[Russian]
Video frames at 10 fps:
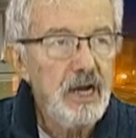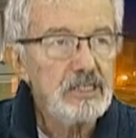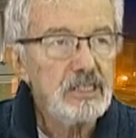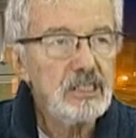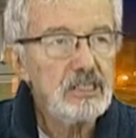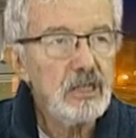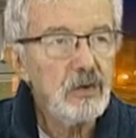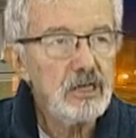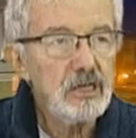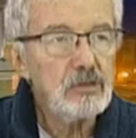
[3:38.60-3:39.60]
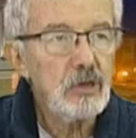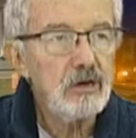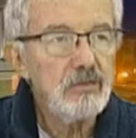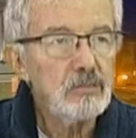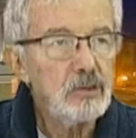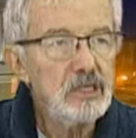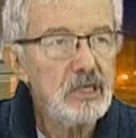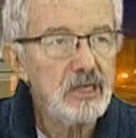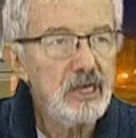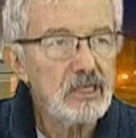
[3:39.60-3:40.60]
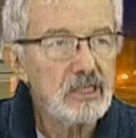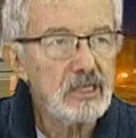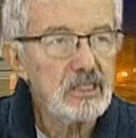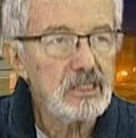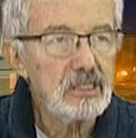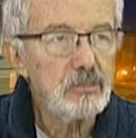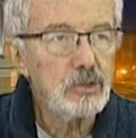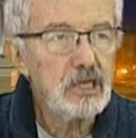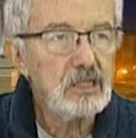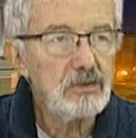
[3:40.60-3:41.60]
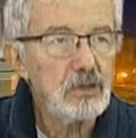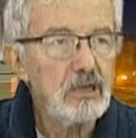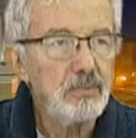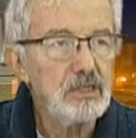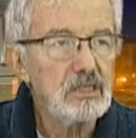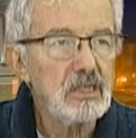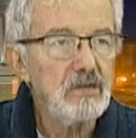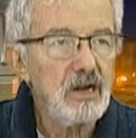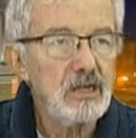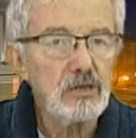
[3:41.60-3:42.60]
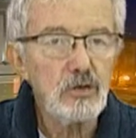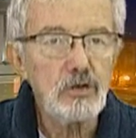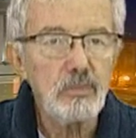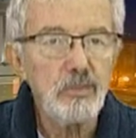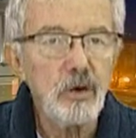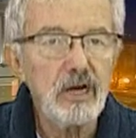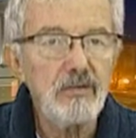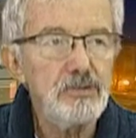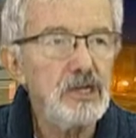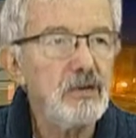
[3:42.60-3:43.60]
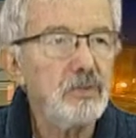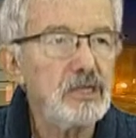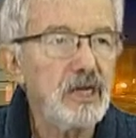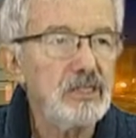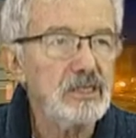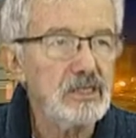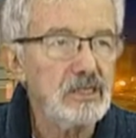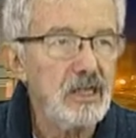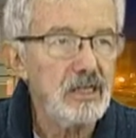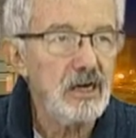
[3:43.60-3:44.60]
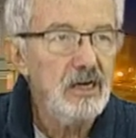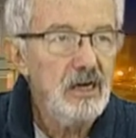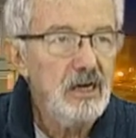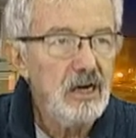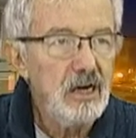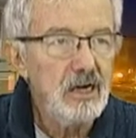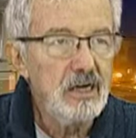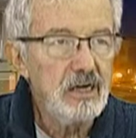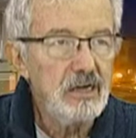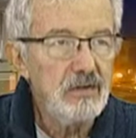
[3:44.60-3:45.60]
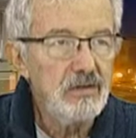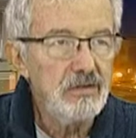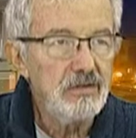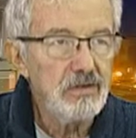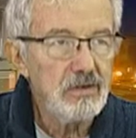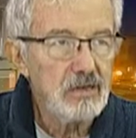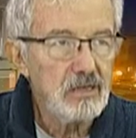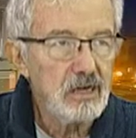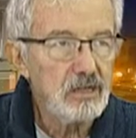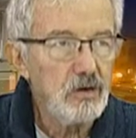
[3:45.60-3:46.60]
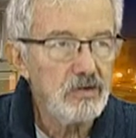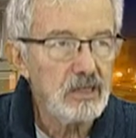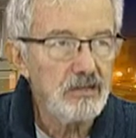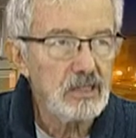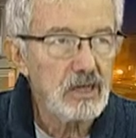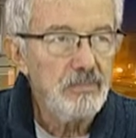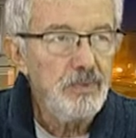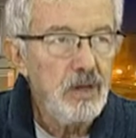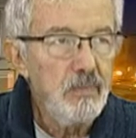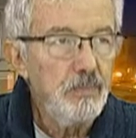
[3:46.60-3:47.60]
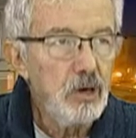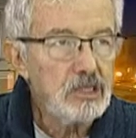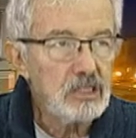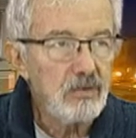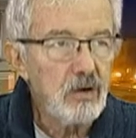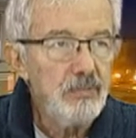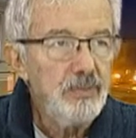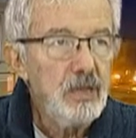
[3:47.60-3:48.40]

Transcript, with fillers: Эта технология настолько возмутила некоторых наших депутатов, что они претендовали на то, чтобы Бойко вообще не пускать на заседание городского совета. Больше того,